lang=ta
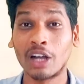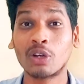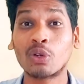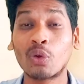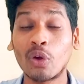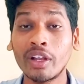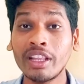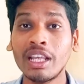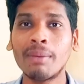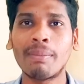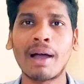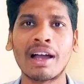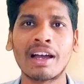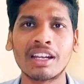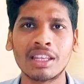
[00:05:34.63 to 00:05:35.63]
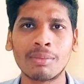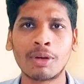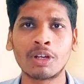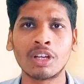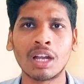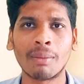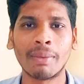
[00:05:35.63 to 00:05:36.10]
அண்ட் குழந்தைய பார்க்கறது
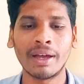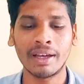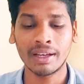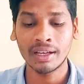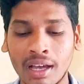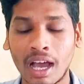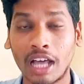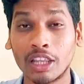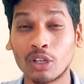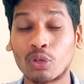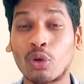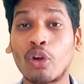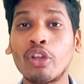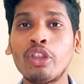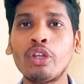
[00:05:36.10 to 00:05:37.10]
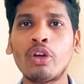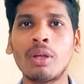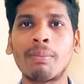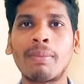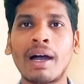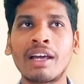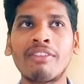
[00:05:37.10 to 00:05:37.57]
மட்டும் இல்லாமல் அந்த
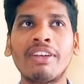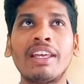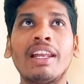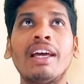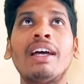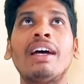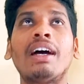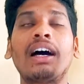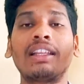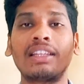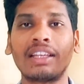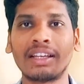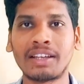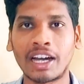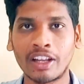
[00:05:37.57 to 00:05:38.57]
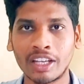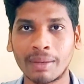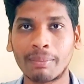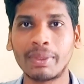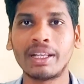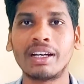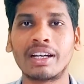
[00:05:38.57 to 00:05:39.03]
குழந்தையோட பார்வையில் அந்த இடம்
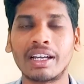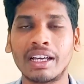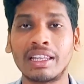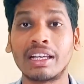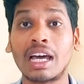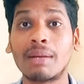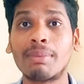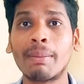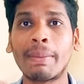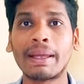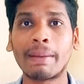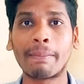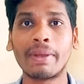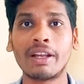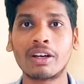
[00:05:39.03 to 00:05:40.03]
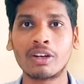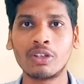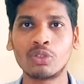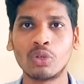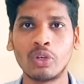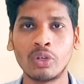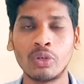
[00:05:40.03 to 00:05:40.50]
எப்படி இருக்குது அந்த கர்ப்பப்பை எப்படி
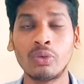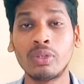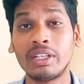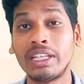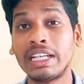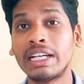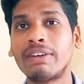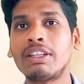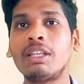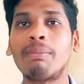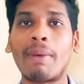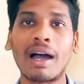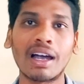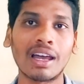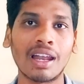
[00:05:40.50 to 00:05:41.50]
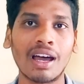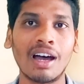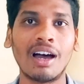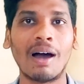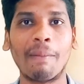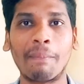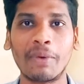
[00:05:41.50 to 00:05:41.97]
இருக்குன்னு சொல்லியும் நீங்கள் வந்து
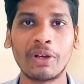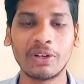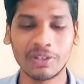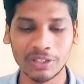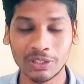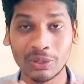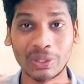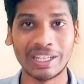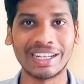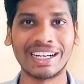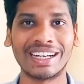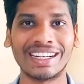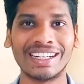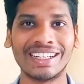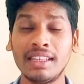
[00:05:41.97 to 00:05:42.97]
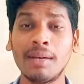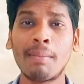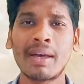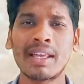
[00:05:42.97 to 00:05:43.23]
பார்க்கலாம் அப்படின்னு வந்து சொல்லியிருக்காங்க இந்த